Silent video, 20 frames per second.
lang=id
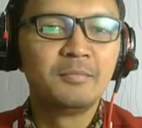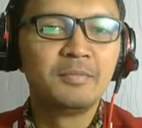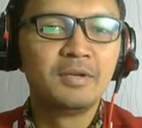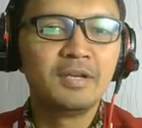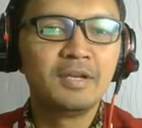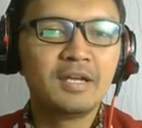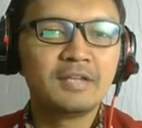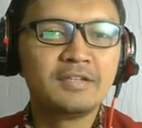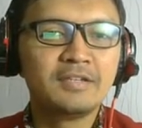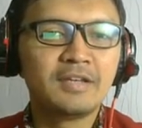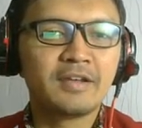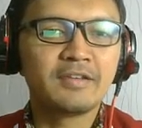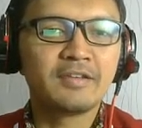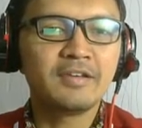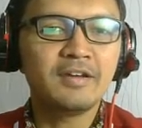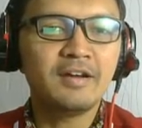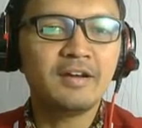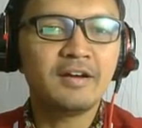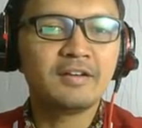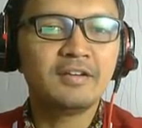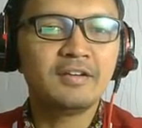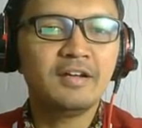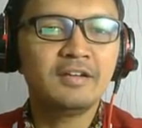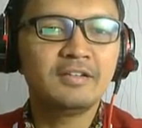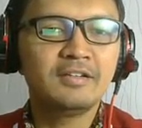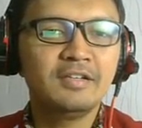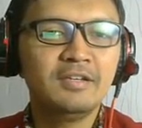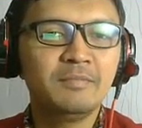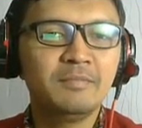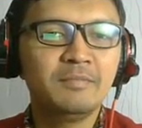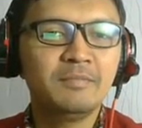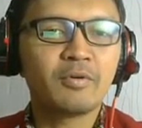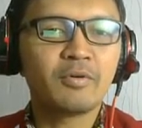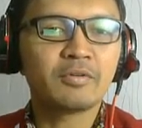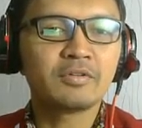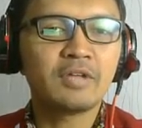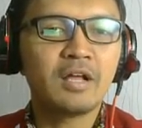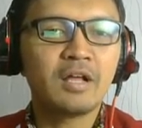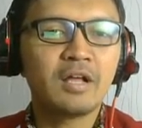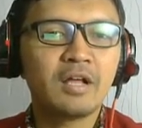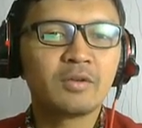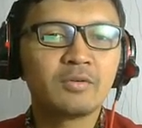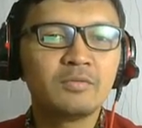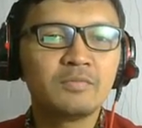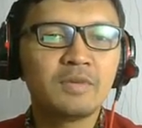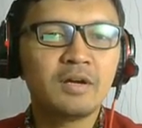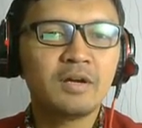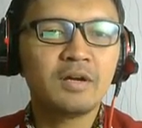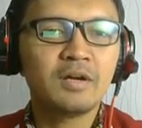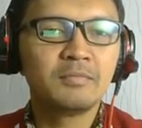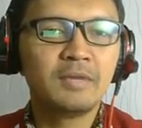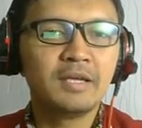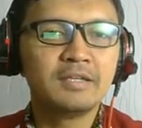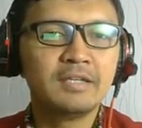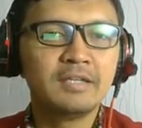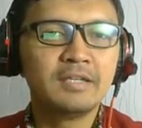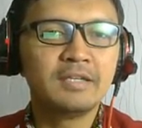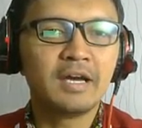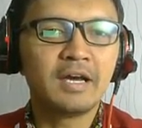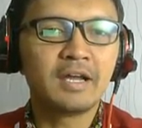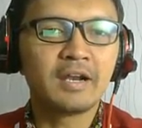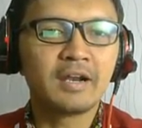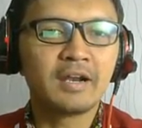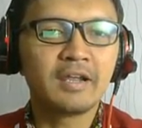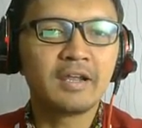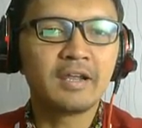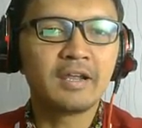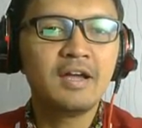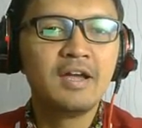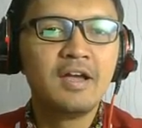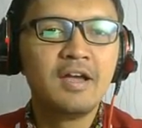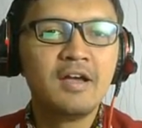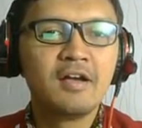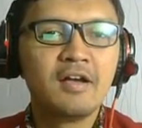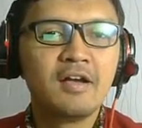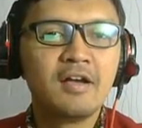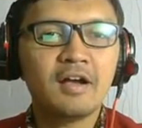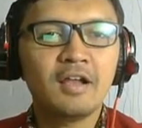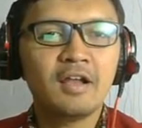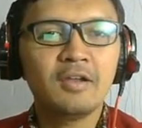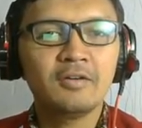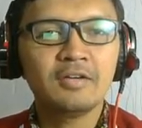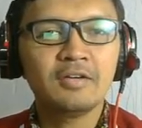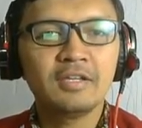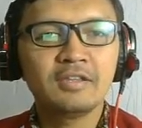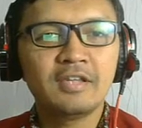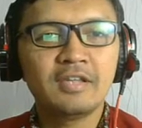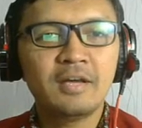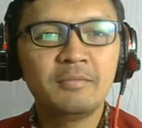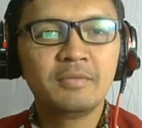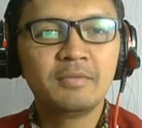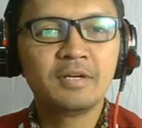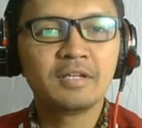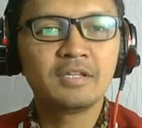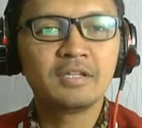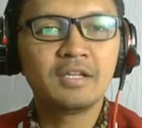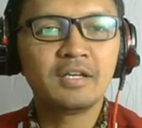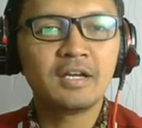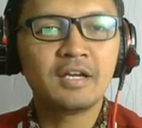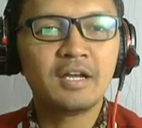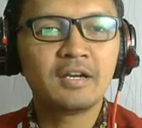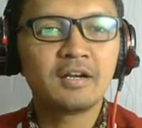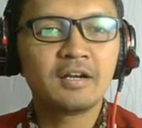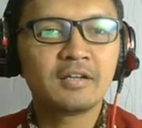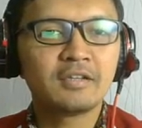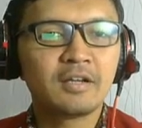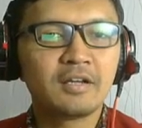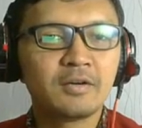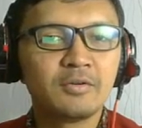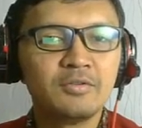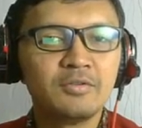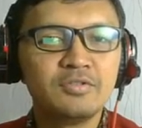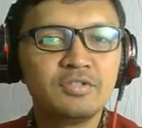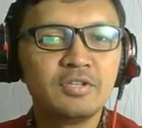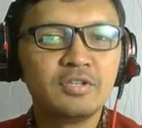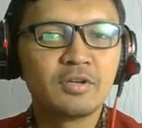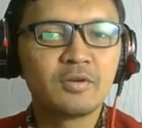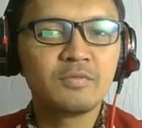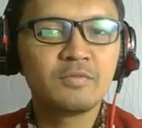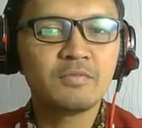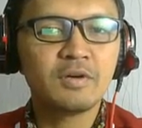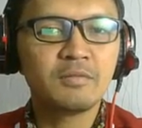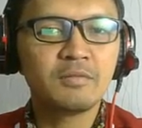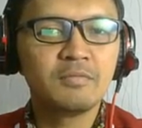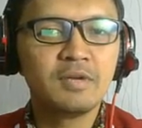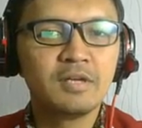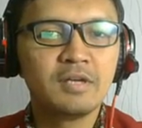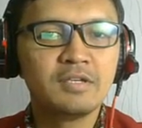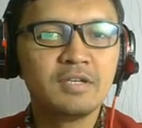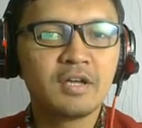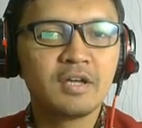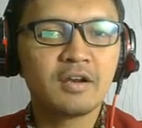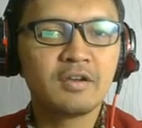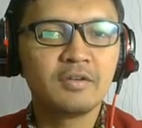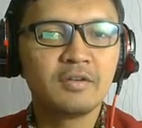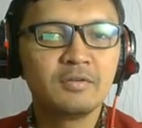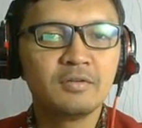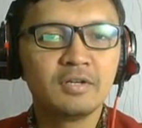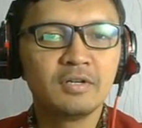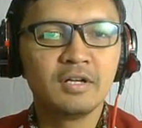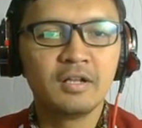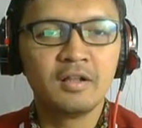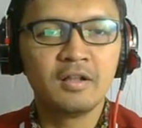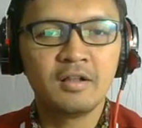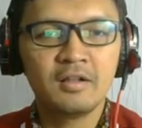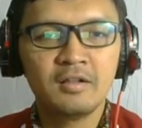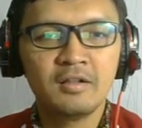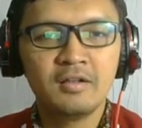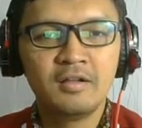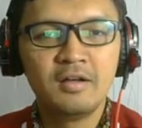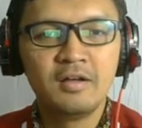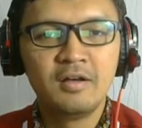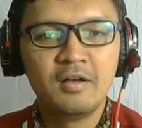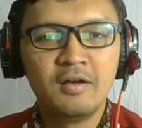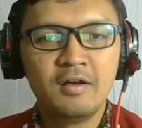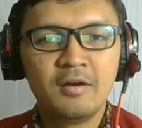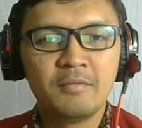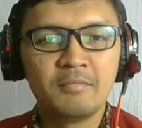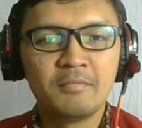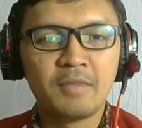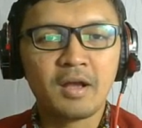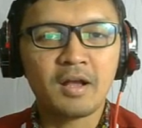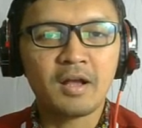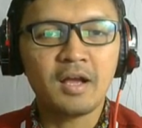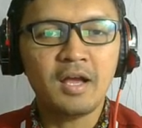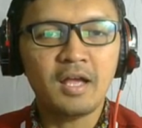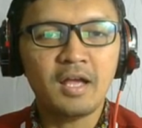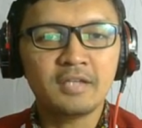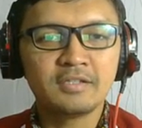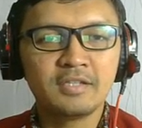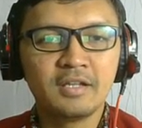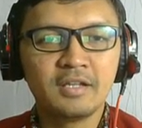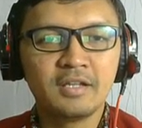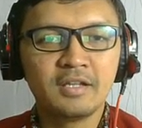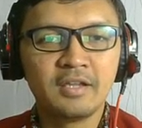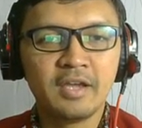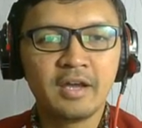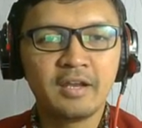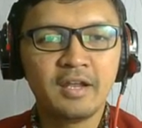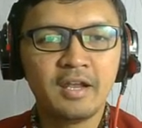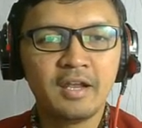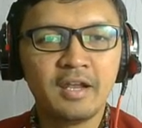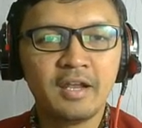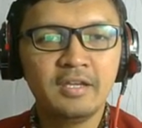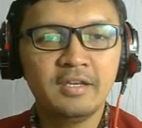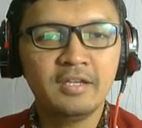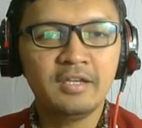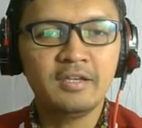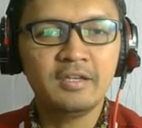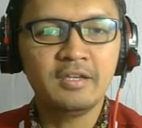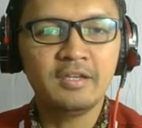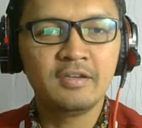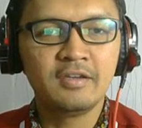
Belajarnya ada di portal rumah belajar ya. Kalau kita mengetikkan kata kunci rumah belajar di Google Maka hasilnya adalah ini